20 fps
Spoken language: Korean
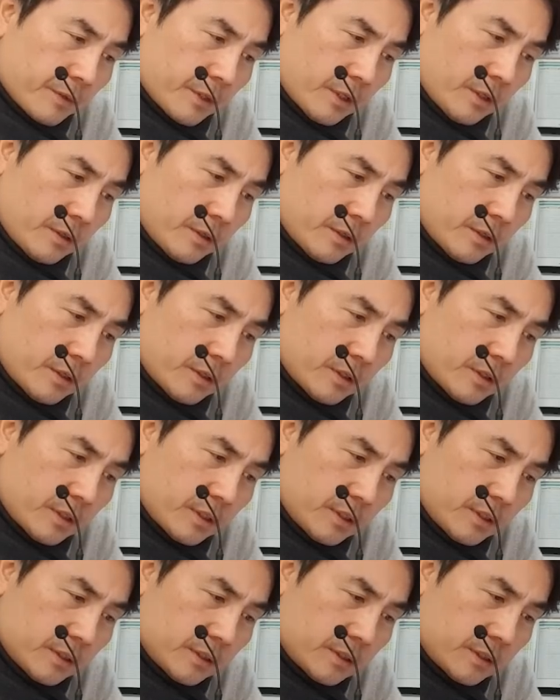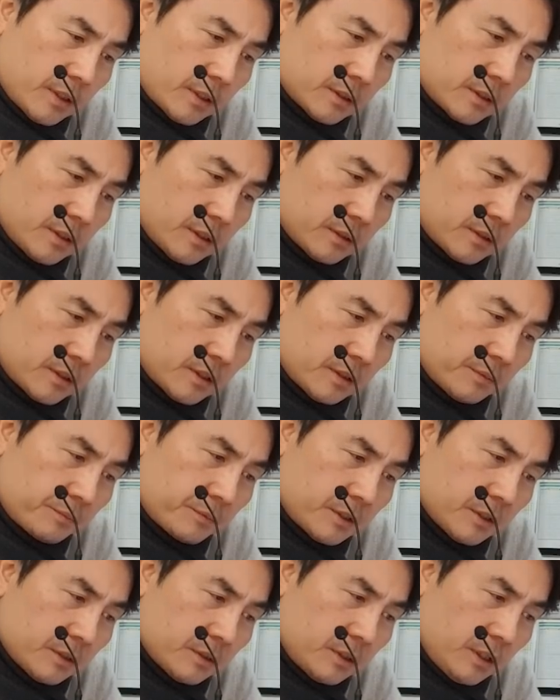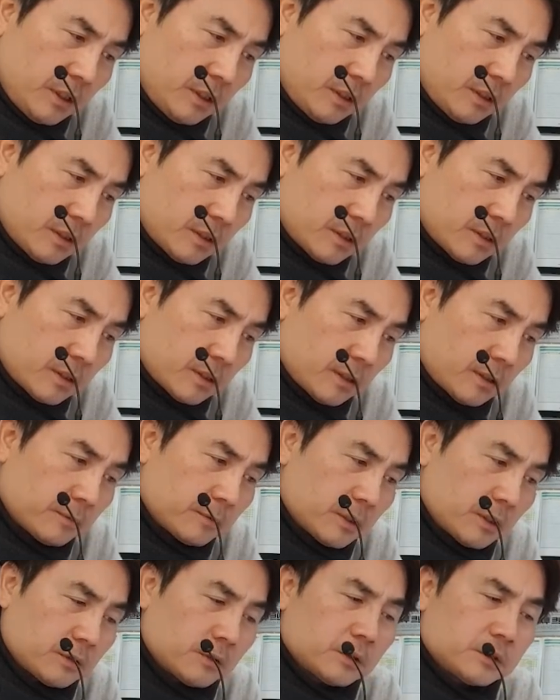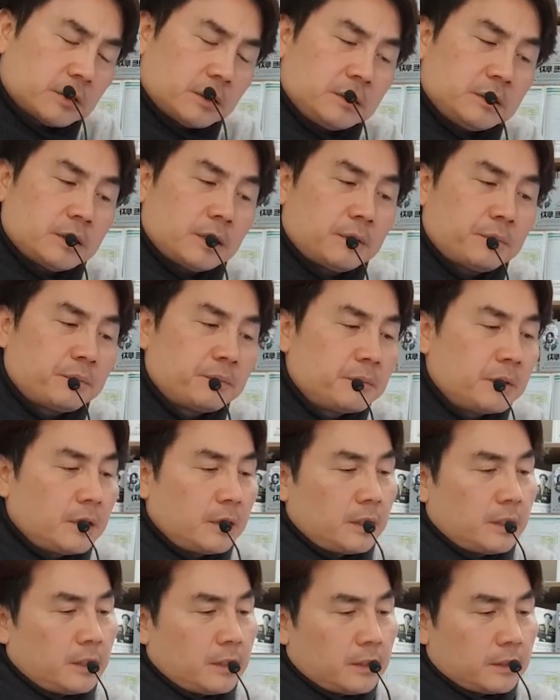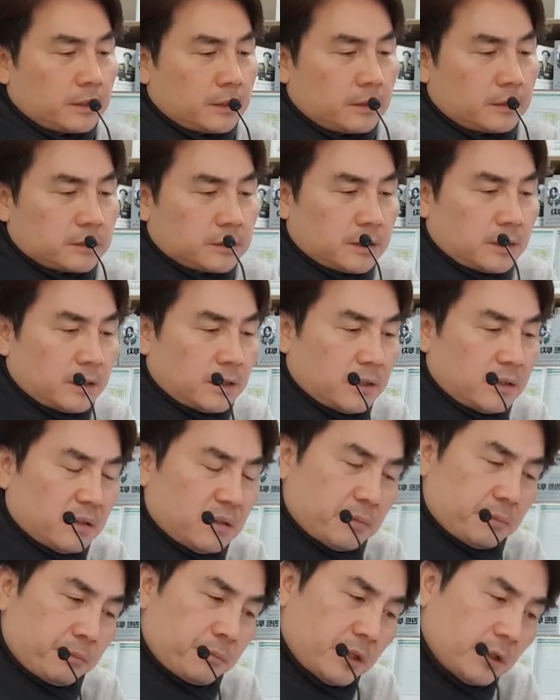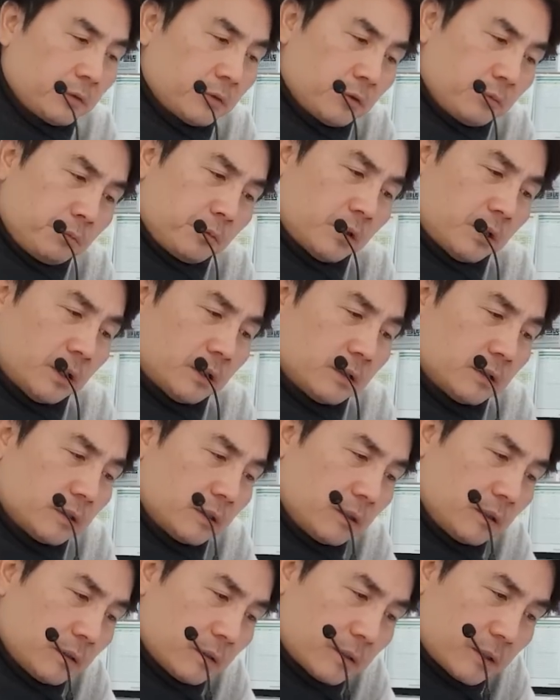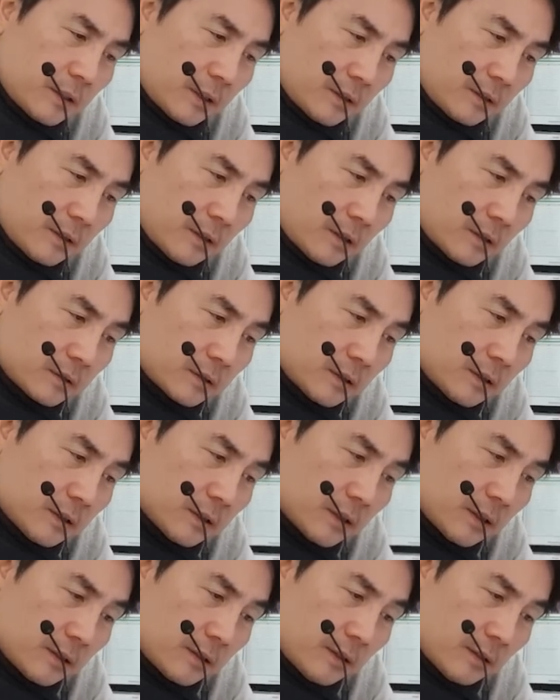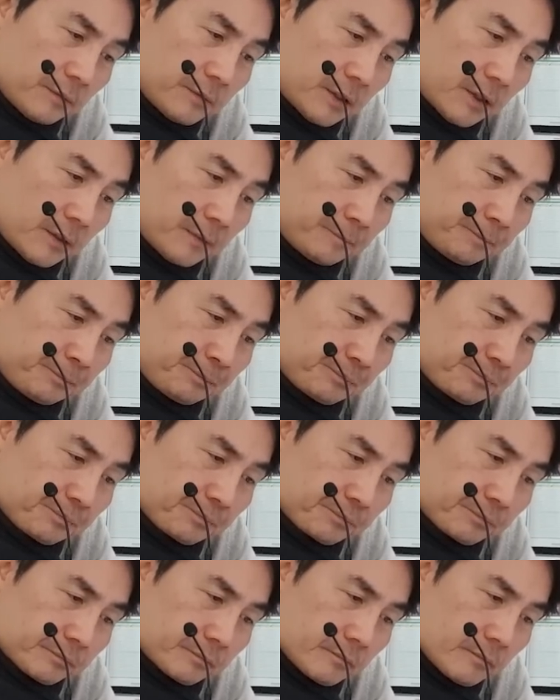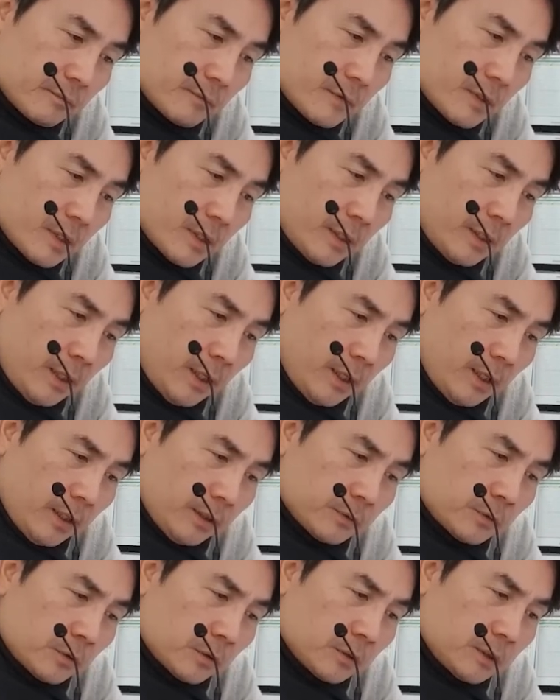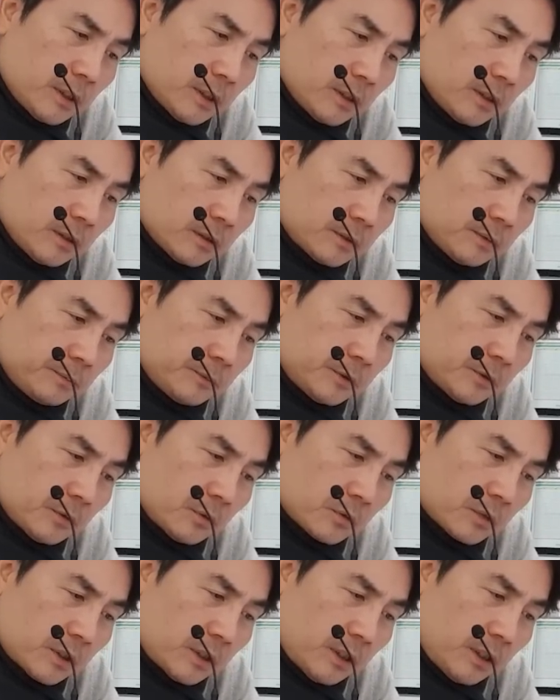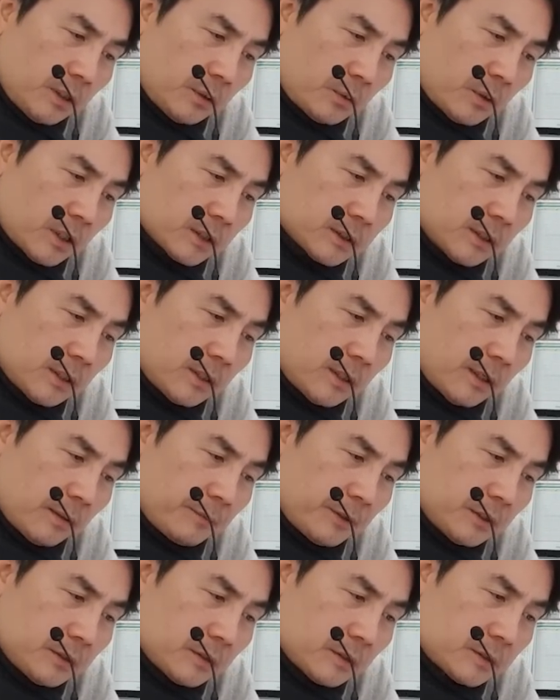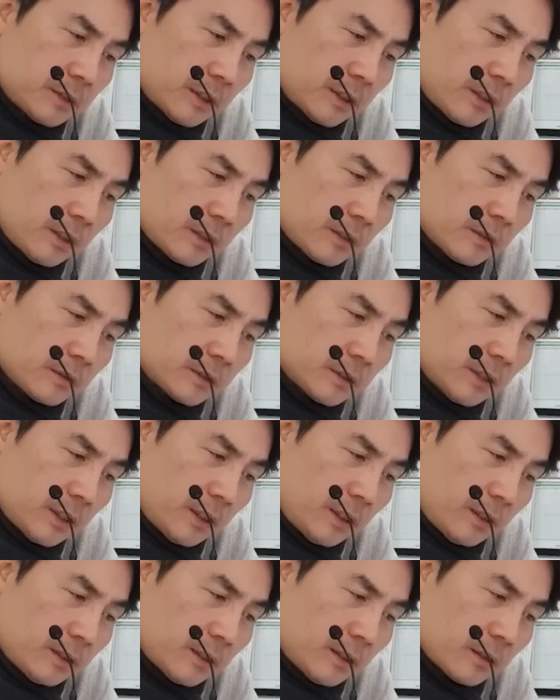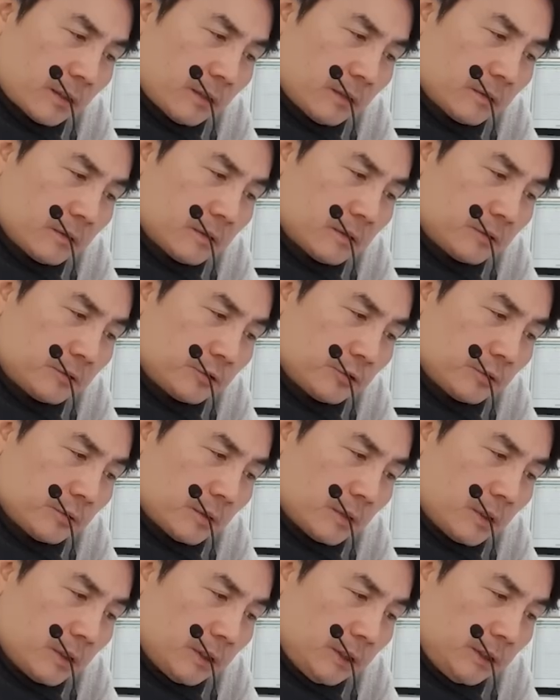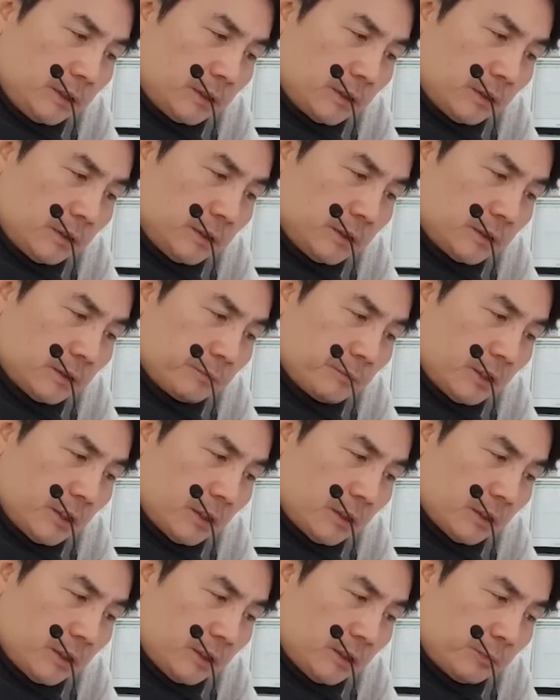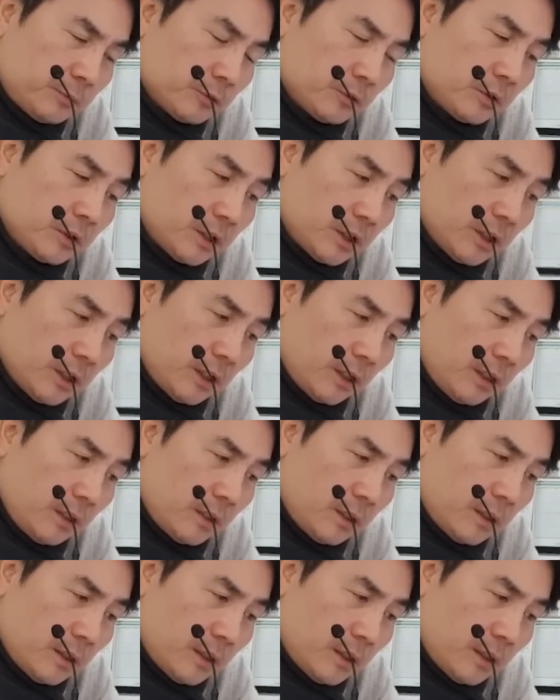예, 상장 기업들이 아무래도 전체 경제 평균보다는 예, 나올 거다 생각합니다. 코로나가 급속히 확산하면서 세계 경제에 타격을 준 이천이십 년 이 분기,